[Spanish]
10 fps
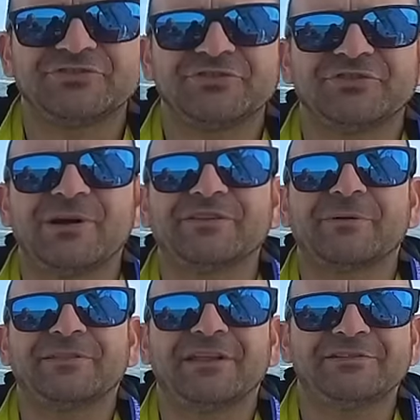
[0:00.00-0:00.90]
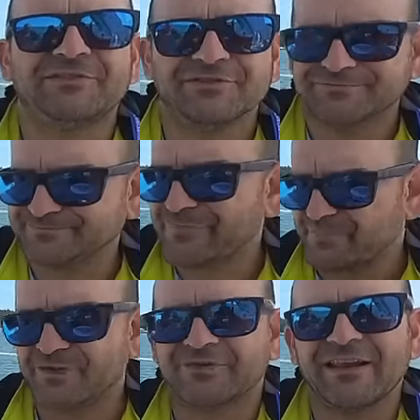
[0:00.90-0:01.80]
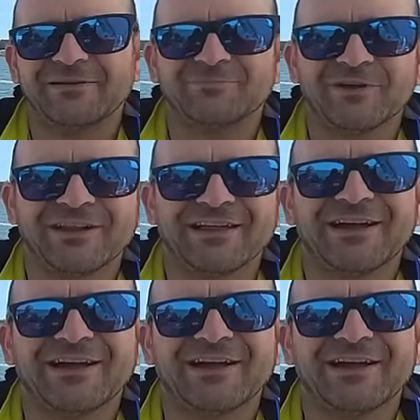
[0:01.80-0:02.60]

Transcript: Los chinos igual saben de litio, pero salen buenas